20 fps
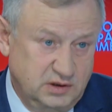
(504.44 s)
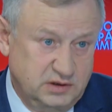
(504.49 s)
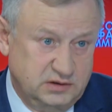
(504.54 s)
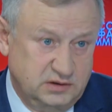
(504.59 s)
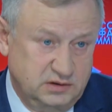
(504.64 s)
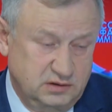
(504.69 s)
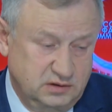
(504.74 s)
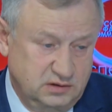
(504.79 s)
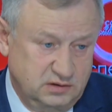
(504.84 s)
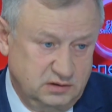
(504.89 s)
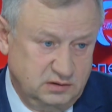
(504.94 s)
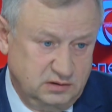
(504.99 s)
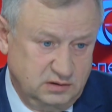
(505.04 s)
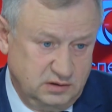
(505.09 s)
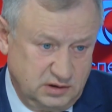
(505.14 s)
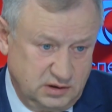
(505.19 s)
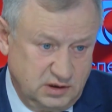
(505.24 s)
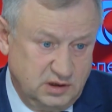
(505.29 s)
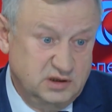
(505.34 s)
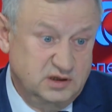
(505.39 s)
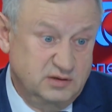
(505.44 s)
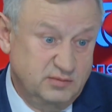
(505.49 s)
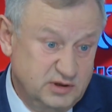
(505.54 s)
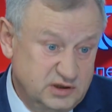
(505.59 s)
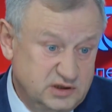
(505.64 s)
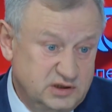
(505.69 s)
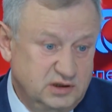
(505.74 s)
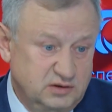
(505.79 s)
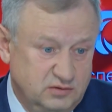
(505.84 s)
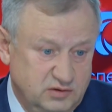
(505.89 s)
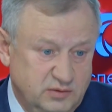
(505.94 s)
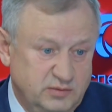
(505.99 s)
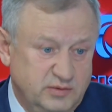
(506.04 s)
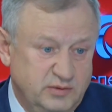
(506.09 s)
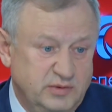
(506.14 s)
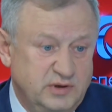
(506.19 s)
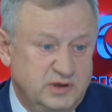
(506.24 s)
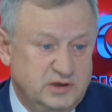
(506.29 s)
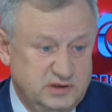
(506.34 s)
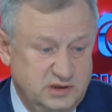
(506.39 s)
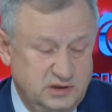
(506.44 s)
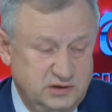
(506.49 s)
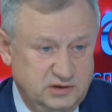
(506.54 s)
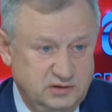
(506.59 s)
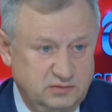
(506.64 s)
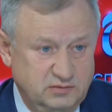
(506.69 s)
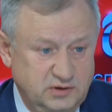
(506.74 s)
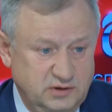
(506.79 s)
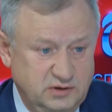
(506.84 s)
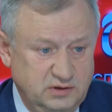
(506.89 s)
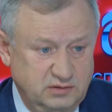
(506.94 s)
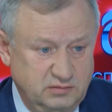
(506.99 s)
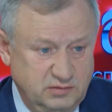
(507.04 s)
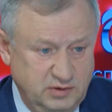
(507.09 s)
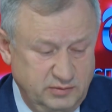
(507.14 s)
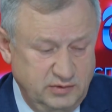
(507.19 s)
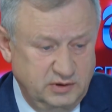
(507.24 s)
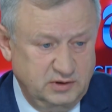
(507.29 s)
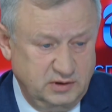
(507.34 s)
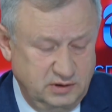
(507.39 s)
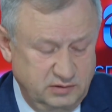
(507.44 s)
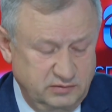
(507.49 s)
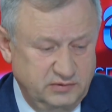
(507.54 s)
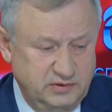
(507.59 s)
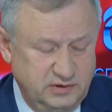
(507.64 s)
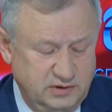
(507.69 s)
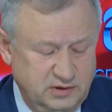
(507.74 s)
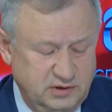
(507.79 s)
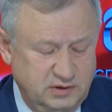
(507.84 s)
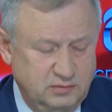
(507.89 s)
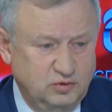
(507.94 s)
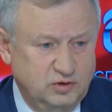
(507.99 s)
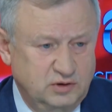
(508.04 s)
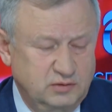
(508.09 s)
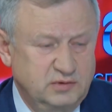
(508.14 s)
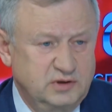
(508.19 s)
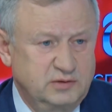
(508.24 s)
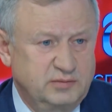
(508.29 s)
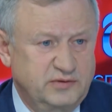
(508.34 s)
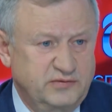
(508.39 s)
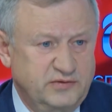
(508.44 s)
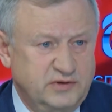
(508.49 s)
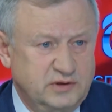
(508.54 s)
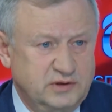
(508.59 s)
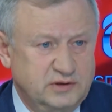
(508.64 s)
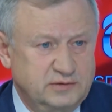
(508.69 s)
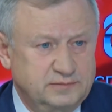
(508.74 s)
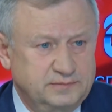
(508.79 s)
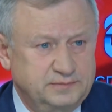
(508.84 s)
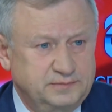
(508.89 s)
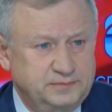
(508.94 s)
нас, э, хотя они небольшие, но тем не менее значимые моменты, работы были проведены.